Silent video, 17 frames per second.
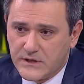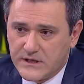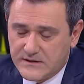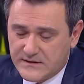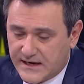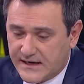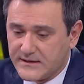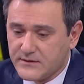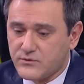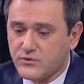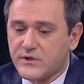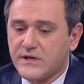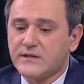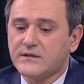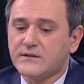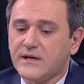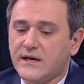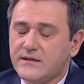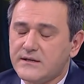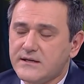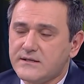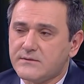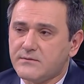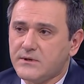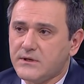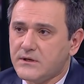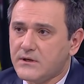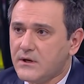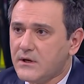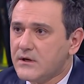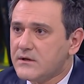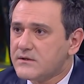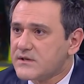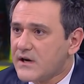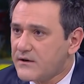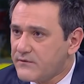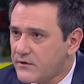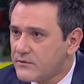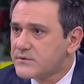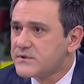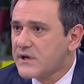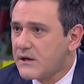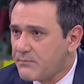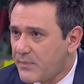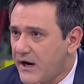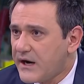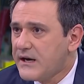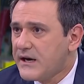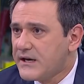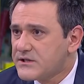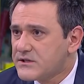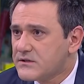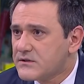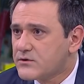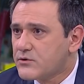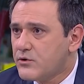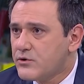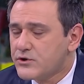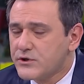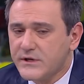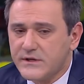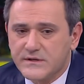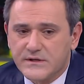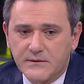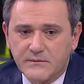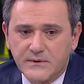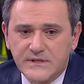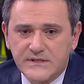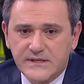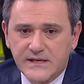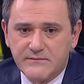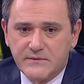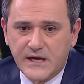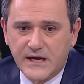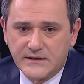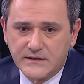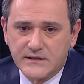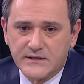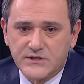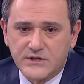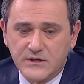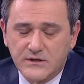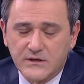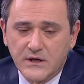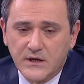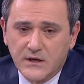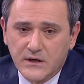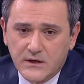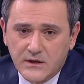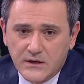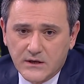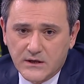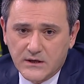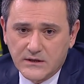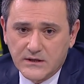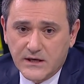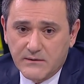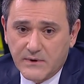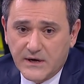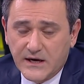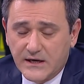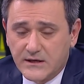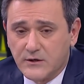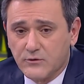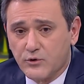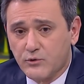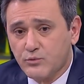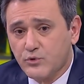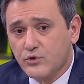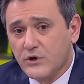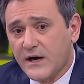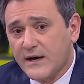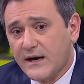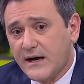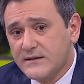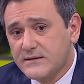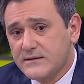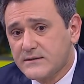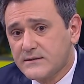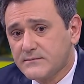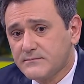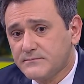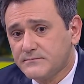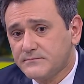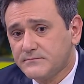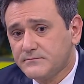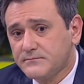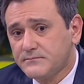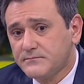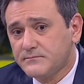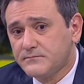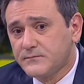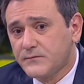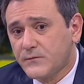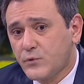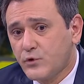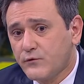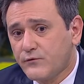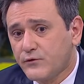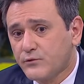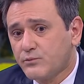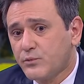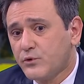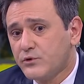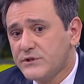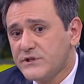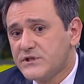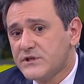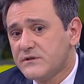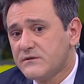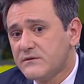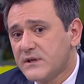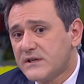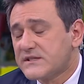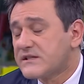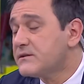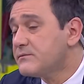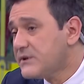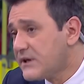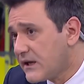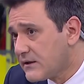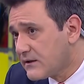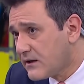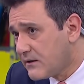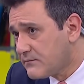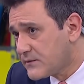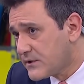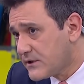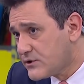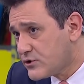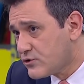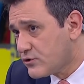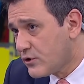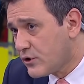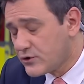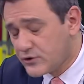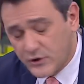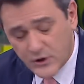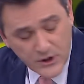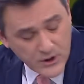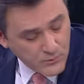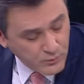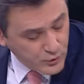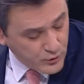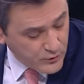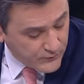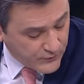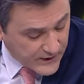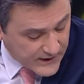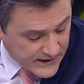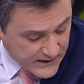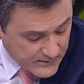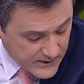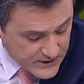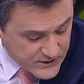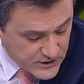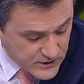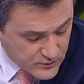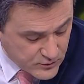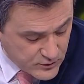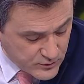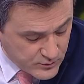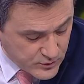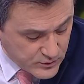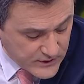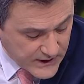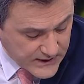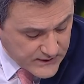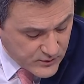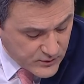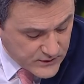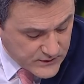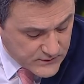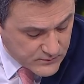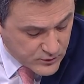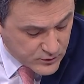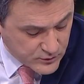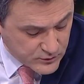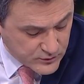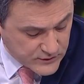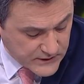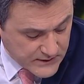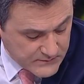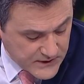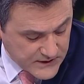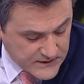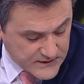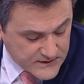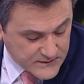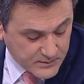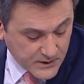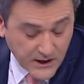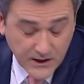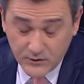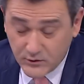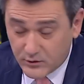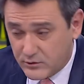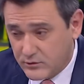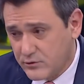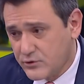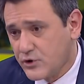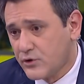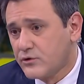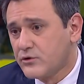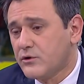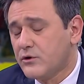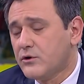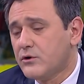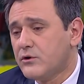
internet üzerinden resmi sayfamızdan paylaştınız görüşlerinizi ama izlemeyenler için e, yine merak ediyorum bu karar Türk futbolu için nasıl bir anlam taşıyor? Bugün Fenerbahçe Kulübü'nden, yönetim kurulundan Metin Sipayoğlu çok